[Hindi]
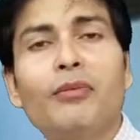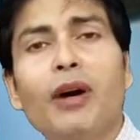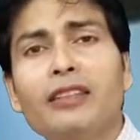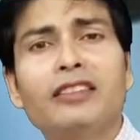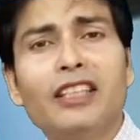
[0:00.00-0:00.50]

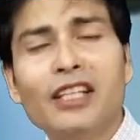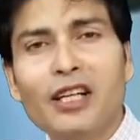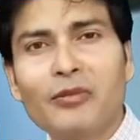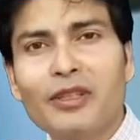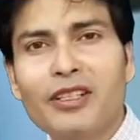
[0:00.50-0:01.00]
मानसिक
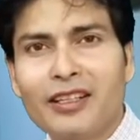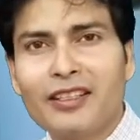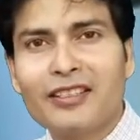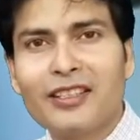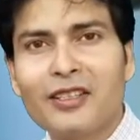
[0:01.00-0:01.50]
इकाई में
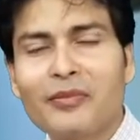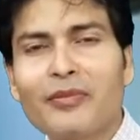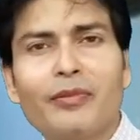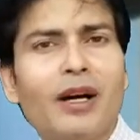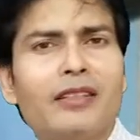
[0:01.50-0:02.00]
दिखाना
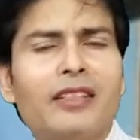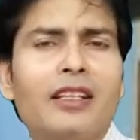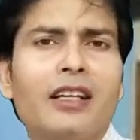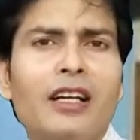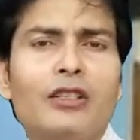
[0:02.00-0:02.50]
चाहिए
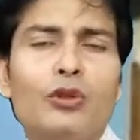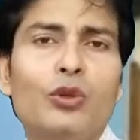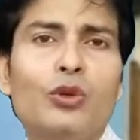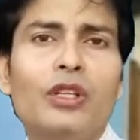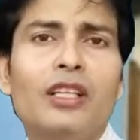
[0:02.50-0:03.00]
मानसिक इकाई
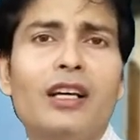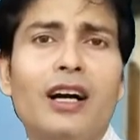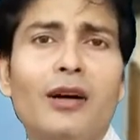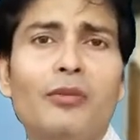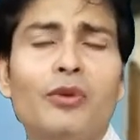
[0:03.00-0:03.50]
जो कि
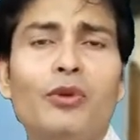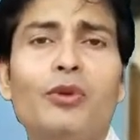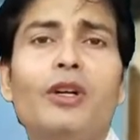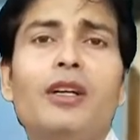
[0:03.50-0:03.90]
आपको